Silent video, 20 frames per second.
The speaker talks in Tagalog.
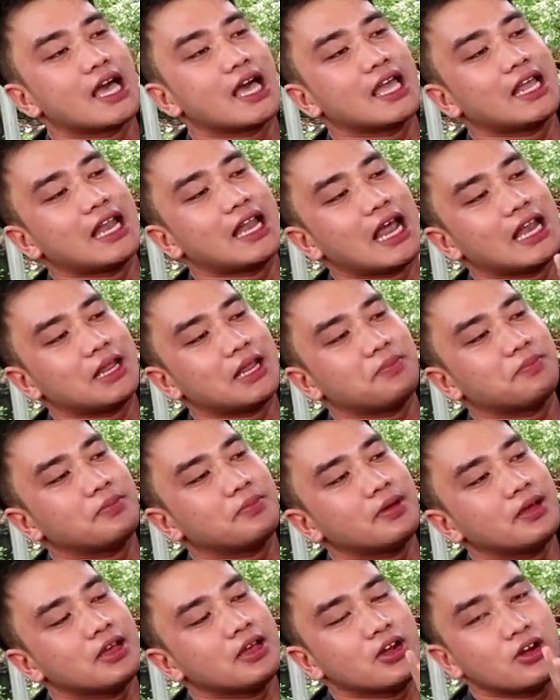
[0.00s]
sa ilalim
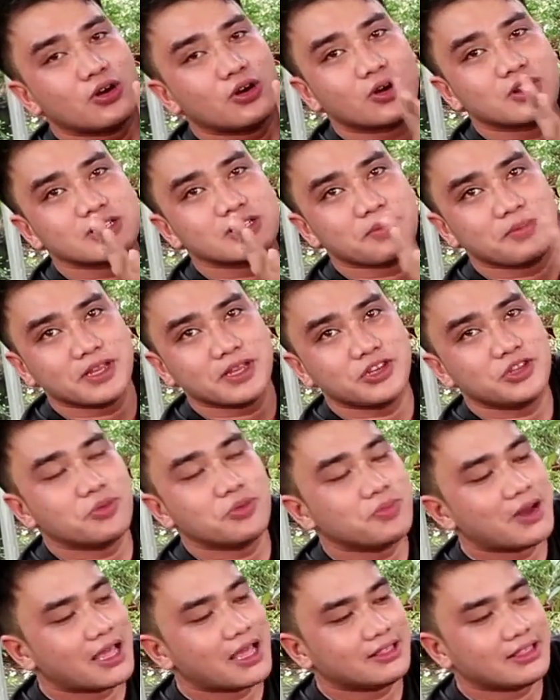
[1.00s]
or sa
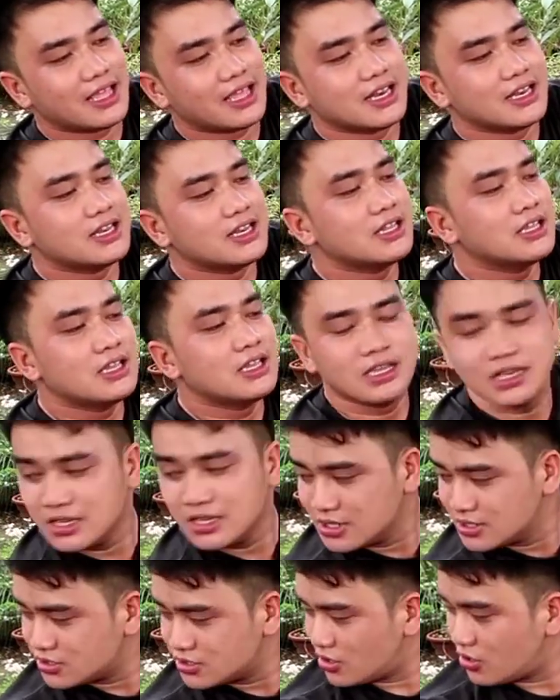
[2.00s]
medium natin.
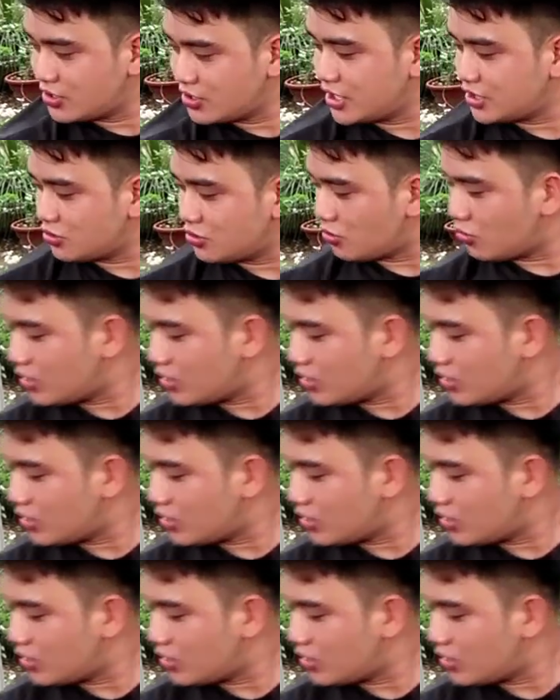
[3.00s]
So, dito